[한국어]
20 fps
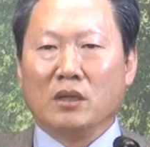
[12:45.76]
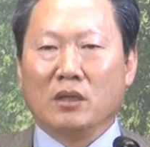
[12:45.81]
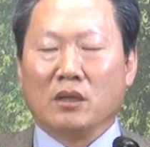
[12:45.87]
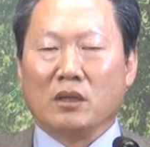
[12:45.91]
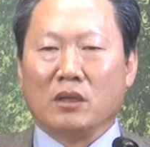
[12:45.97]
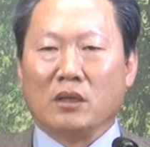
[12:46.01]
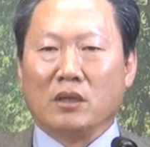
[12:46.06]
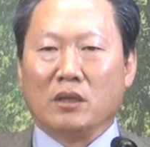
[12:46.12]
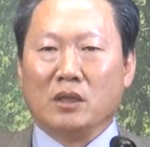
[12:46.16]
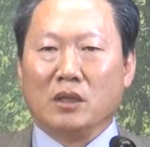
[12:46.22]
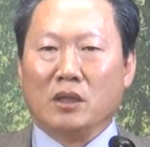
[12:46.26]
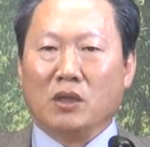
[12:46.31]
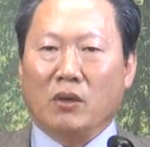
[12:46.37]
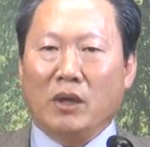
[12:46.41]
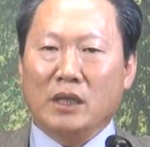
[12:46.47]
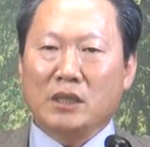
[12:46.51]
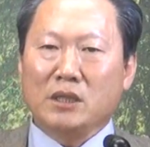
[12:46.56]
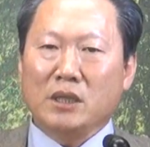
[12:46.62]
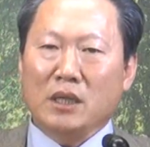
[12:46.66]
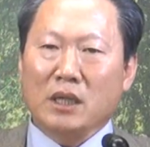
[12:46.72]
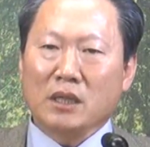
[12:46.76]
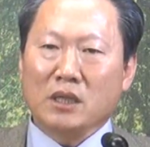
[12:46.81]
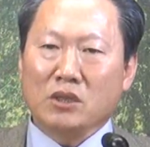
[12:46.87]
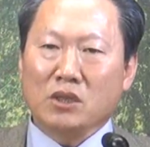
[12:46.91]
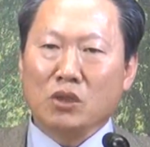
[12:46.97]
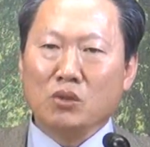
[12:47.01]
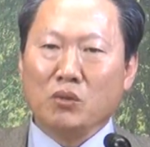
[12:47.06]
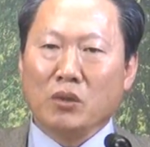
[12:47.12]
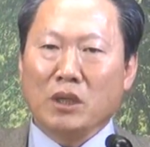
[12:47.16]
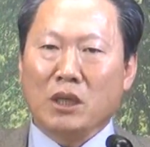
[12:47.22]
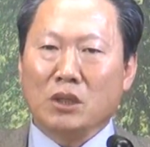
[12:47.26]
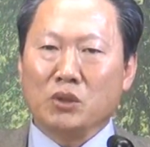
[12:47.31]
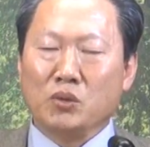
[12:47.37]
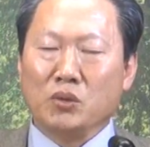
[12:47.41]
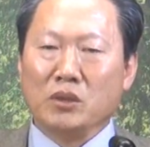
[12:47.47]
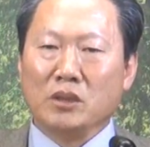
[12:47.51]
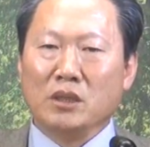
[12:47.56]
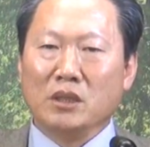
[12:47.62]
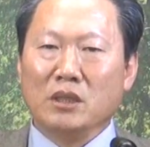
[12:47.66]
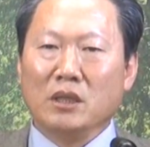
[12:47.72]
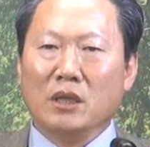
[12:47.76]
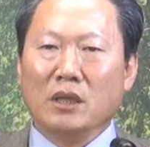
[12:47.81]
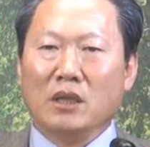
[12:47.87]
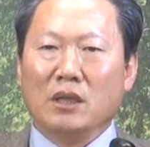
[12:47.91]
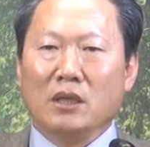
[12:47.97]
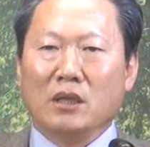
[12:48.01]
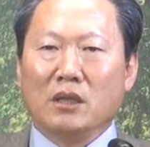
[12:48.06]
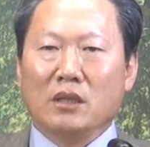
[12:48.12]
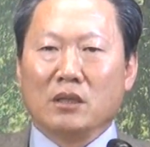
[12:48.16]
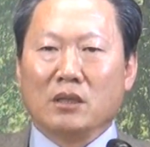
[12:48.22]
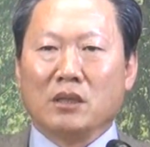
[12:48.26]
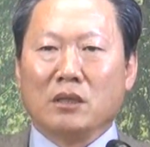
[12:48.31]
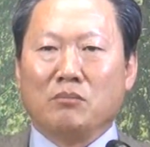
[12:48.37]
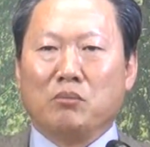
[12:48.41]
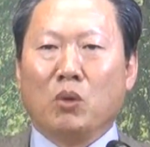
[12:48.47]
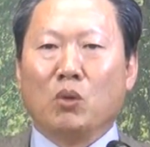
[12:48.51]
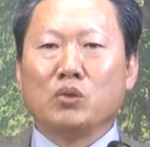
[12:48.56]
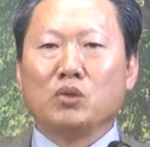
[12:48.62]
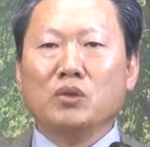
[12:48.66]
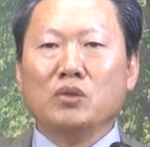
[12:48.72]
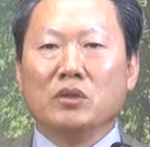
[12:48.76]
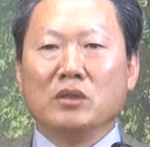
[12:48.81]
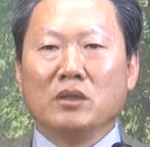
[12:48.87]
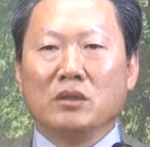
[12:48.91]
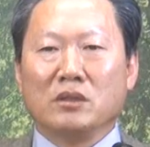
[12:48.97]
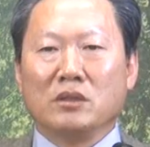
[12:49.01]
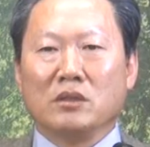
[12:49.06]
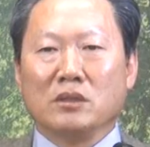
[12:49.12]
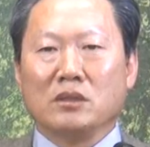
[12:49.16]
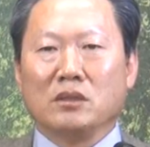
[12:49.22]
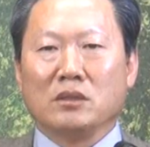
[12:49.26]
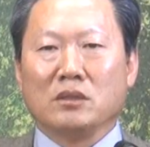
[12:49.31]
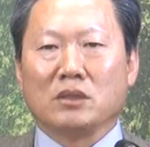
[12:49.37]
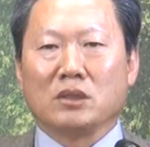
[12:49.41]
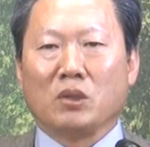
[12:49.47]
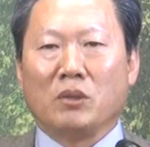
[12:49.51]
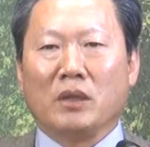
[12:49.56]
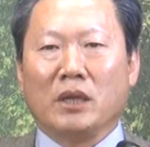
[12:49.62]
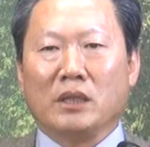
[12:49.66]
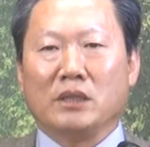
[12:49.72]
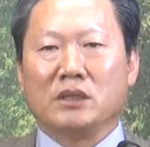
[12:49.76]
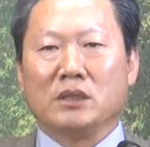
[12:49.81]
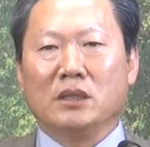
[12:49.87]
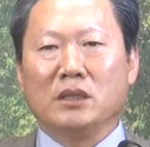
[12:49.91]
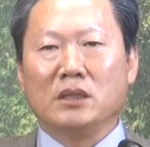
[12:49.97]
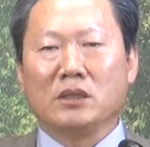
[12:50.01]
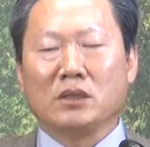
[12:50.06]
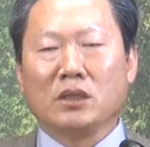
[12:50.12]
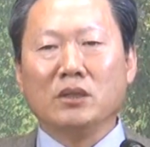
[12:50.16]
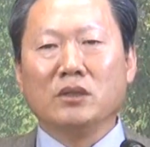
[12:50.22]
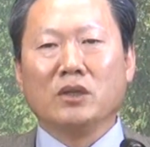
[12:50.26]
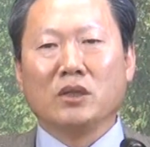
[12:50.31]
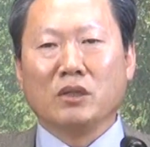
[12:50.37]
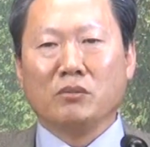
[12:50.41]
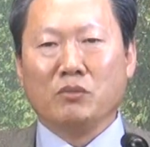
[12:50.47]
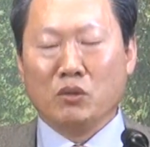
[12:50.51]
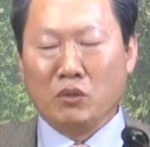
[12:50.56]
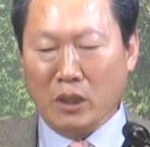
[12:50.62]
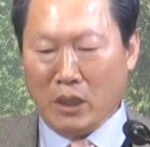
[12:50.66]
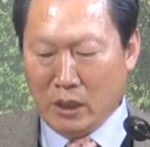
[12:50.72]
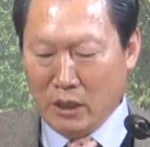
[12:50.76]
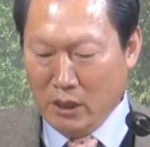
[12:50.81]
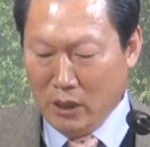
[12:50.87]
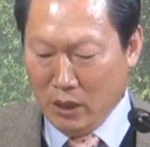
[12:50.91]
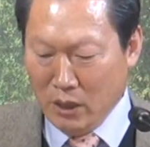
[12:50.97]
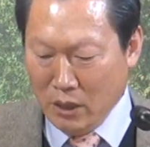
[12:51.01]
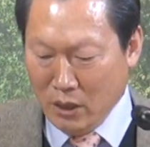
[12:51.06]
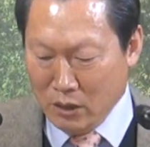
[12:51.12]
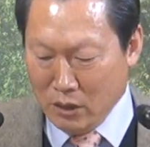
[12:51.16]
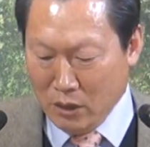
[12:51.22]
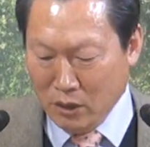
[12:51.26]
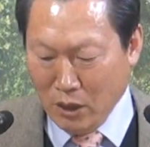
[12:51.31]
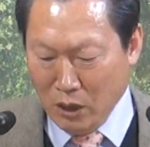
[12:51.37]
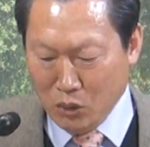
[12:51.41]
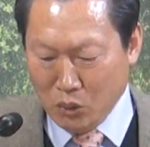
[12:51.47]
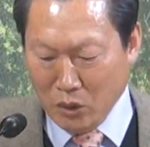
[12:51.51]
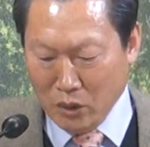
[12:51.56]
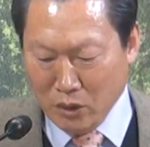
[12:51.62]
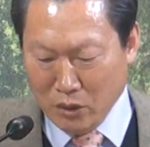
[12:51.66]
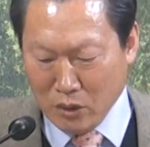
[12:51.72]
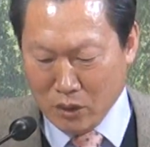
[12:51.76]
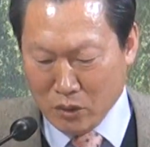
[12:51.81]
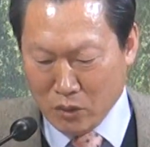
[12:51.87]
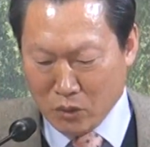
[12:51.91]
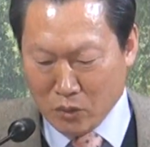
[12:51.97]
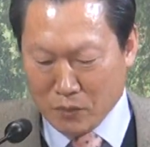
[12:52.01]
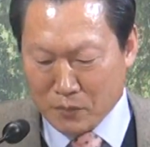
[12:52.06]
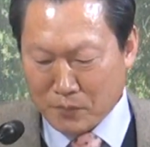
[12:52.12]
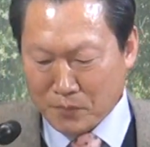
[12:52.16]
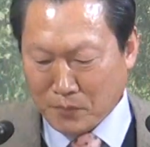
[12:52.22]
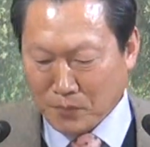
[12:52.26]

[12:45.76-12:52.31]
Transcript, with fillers: 어, 이 확실하게 청구해 갈 수 있는 그 보증서와 같이 성령님이 우리 안에 내주어 있는 거죠.